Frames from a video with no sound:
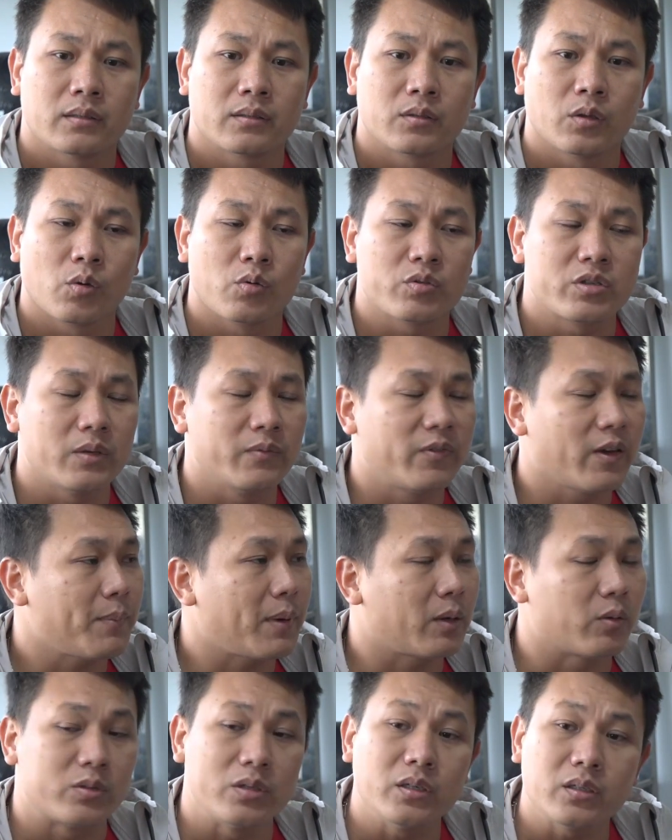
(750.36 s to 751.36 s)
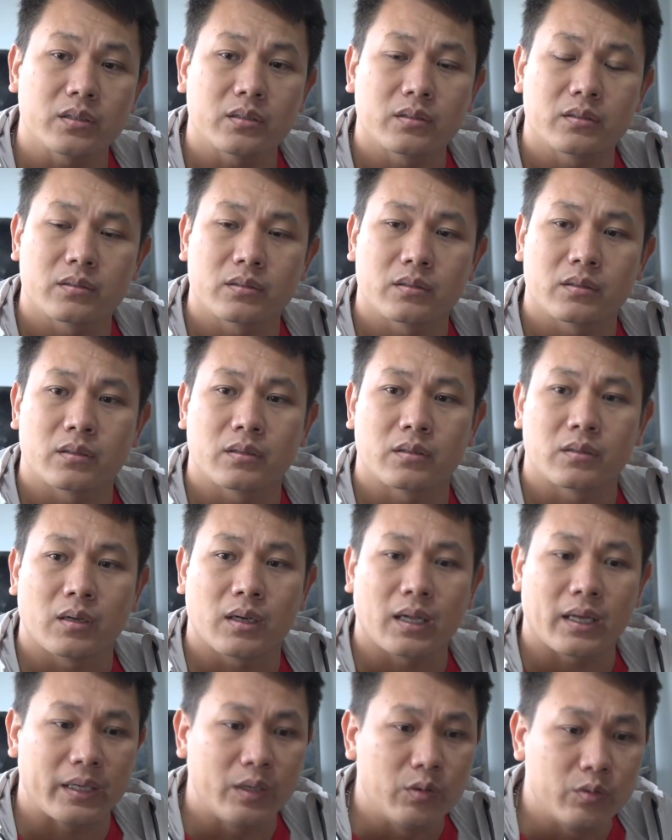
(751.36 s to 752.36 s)
tôi cũng xin phép ban tổ chức đó
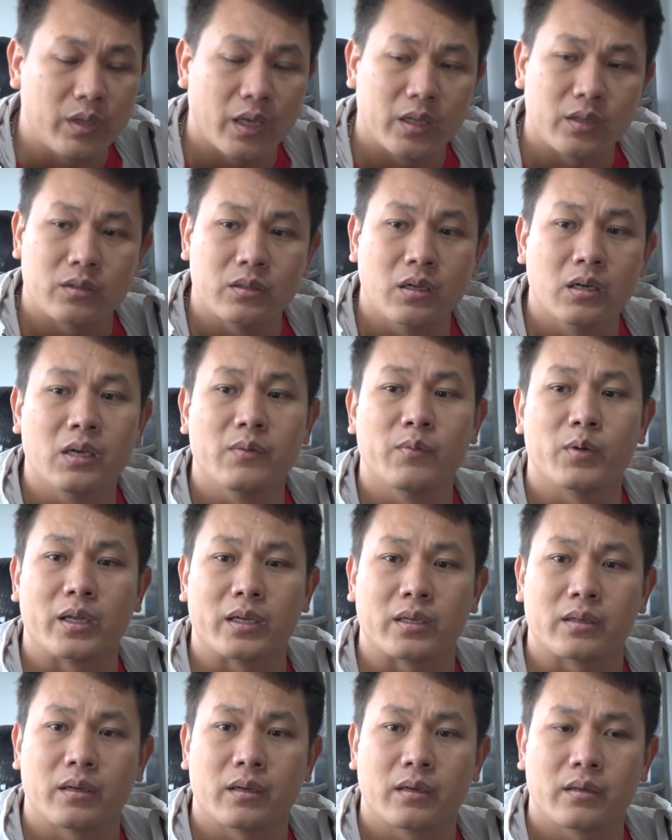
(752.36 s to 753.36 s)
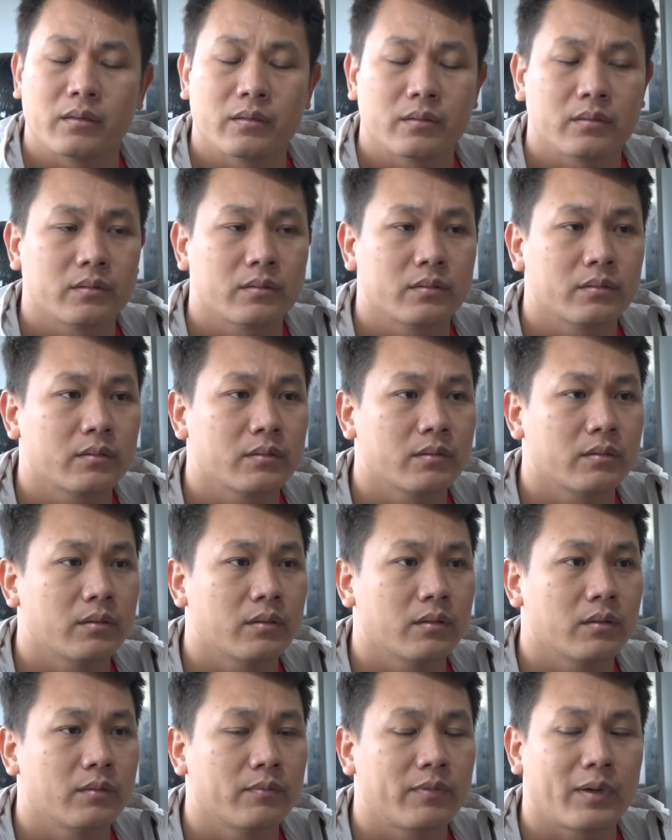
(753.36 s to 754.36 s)
là ưu tiên đương kim vô địch
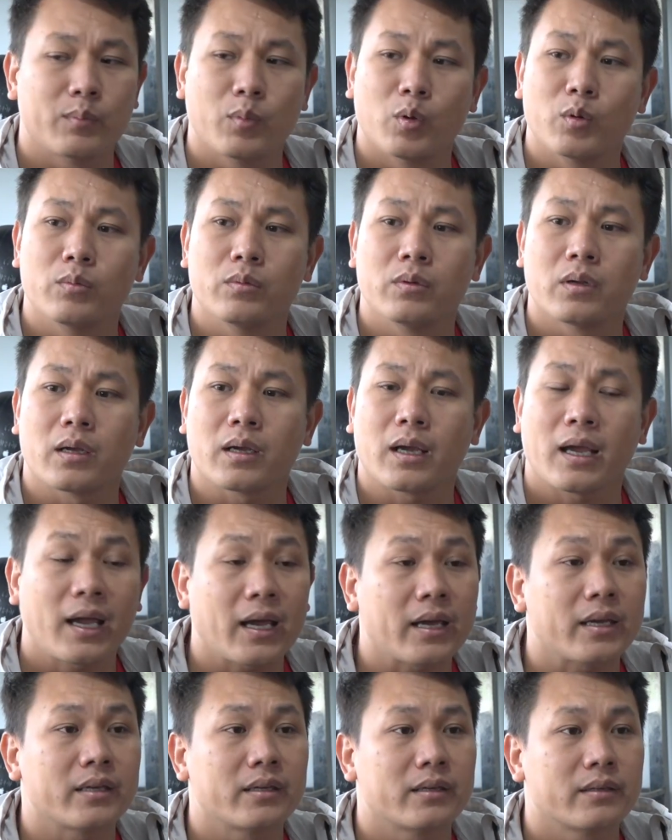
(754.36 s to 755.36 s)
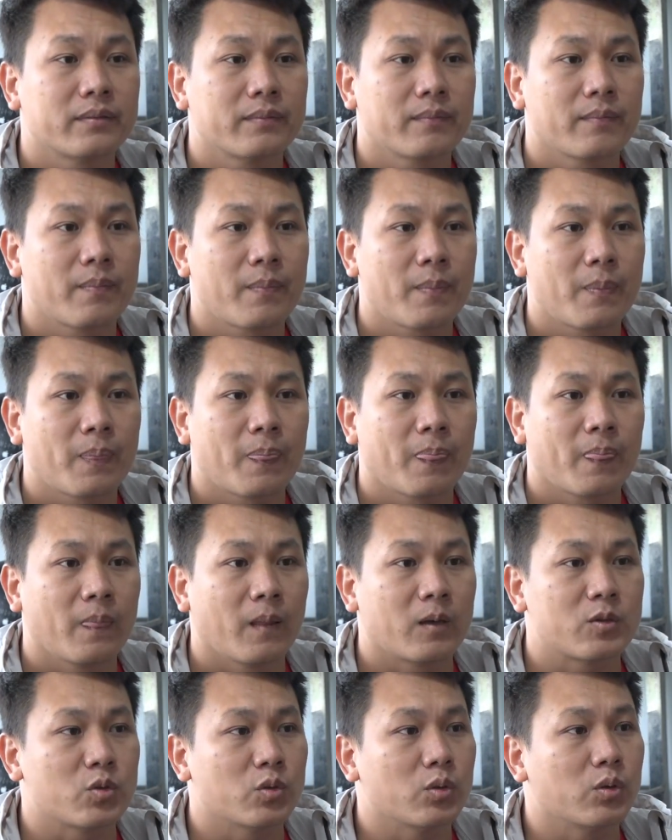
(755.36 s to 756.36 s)
ờ, Văn Môn 2
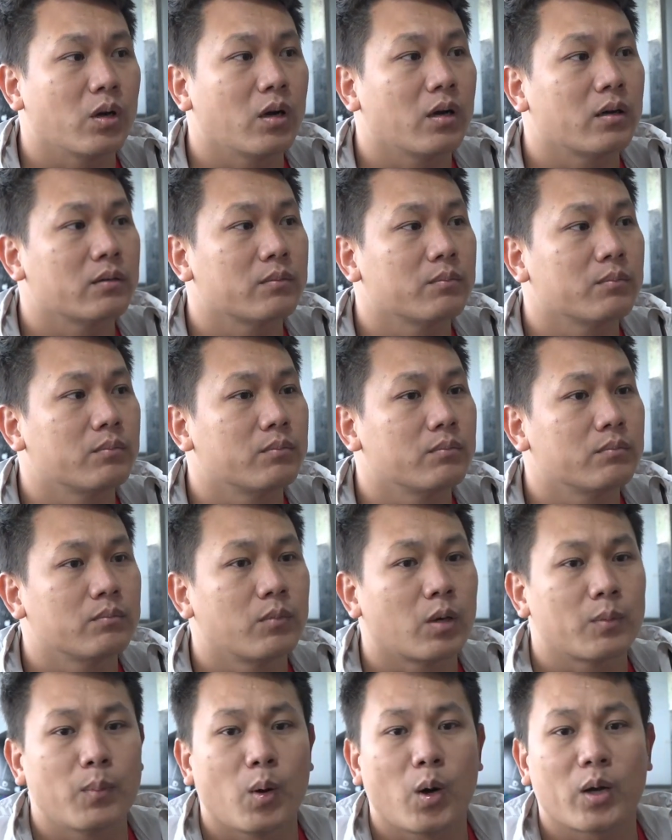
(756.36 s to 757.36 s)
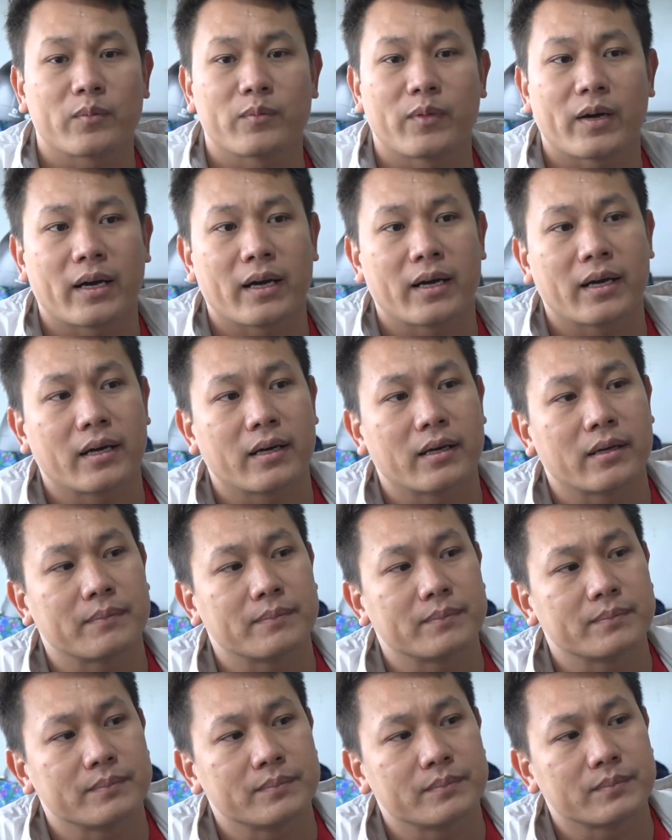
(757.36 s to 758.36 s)
là chỗ Bon Bon và
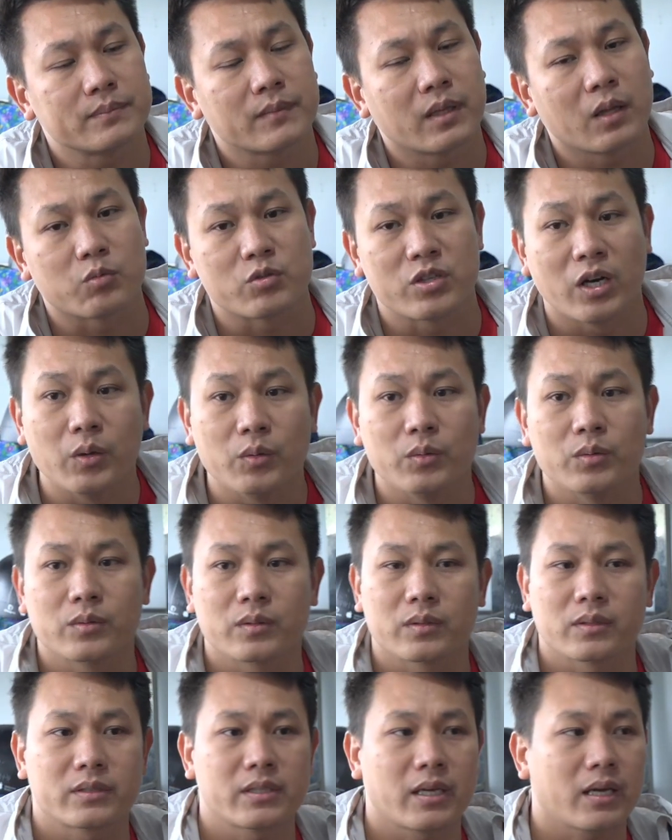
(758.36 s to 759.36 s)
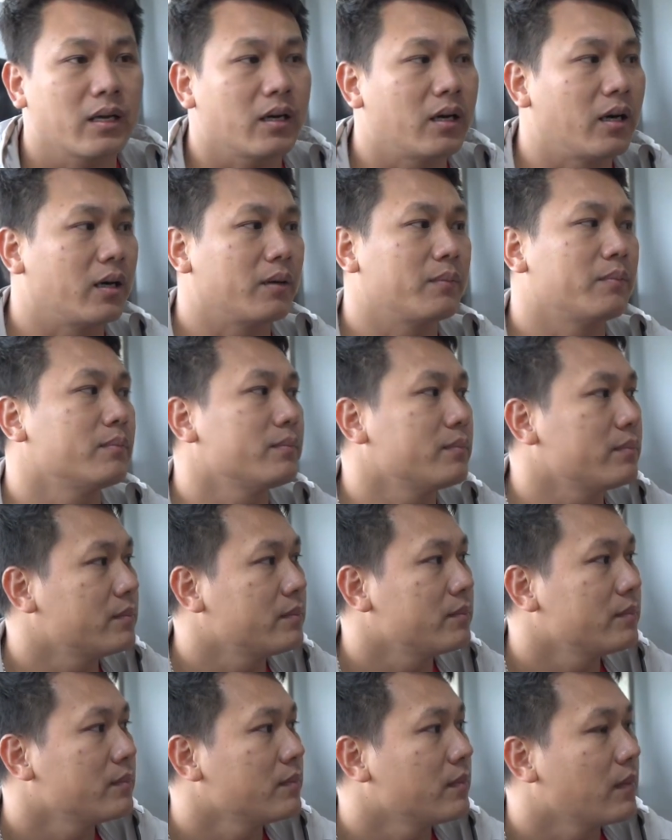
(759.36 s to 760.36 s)
Lộc Châu sẽ ở
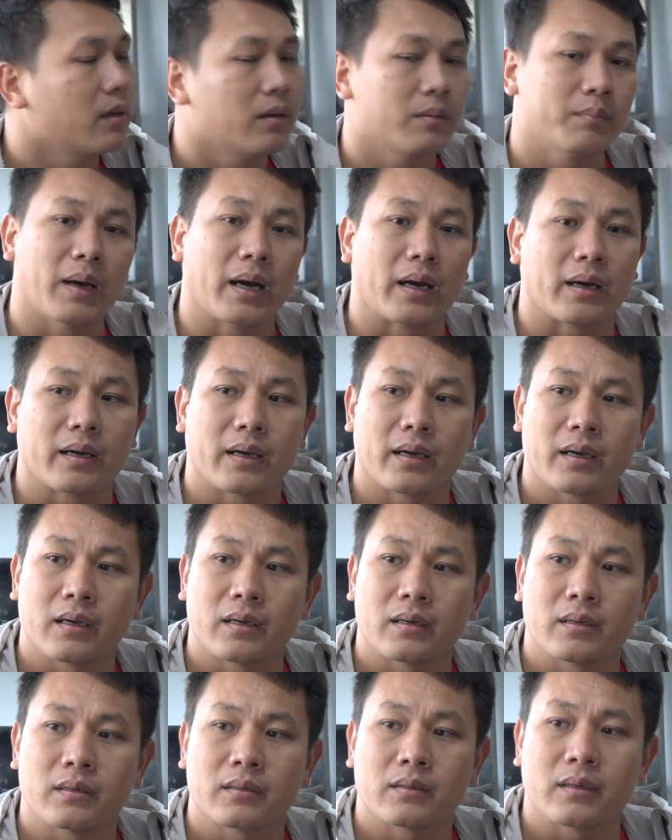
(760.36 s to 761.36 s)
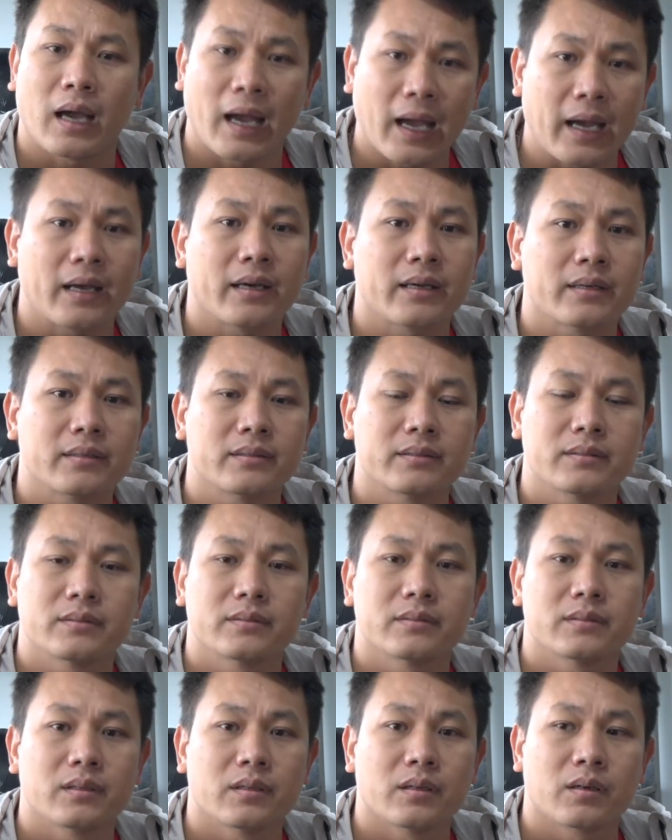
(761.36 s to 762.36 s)
bảng à, A
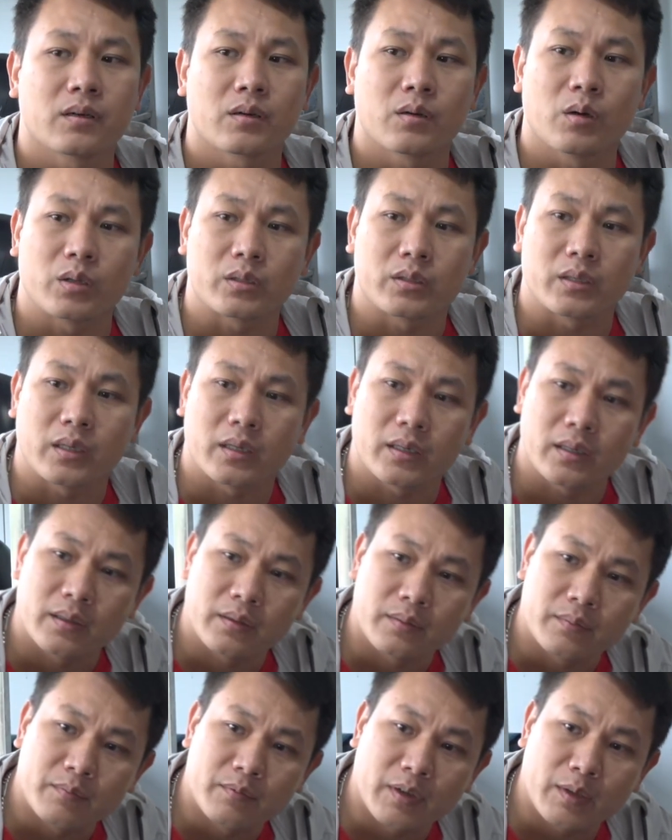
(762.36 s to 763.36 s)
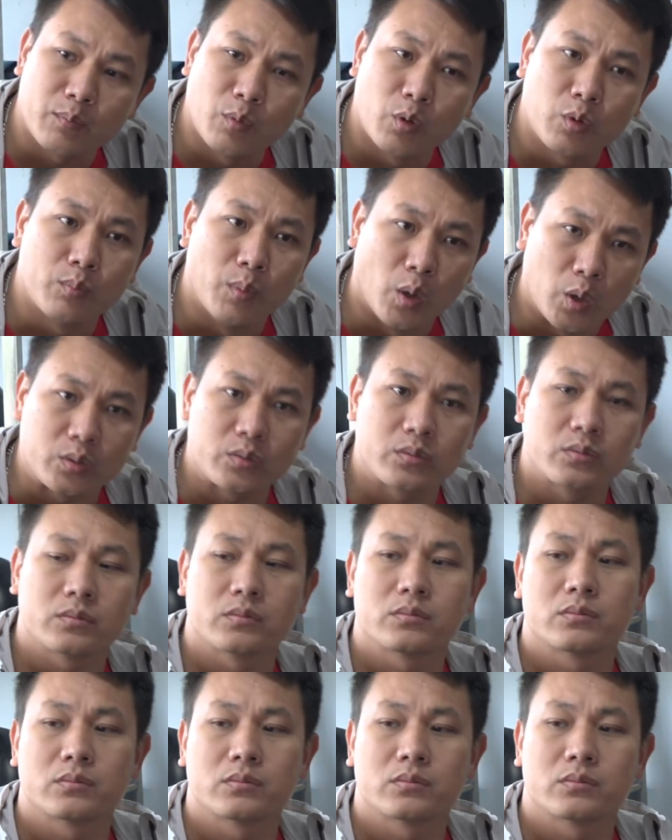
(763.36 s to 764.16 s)
còn à, văn môn 1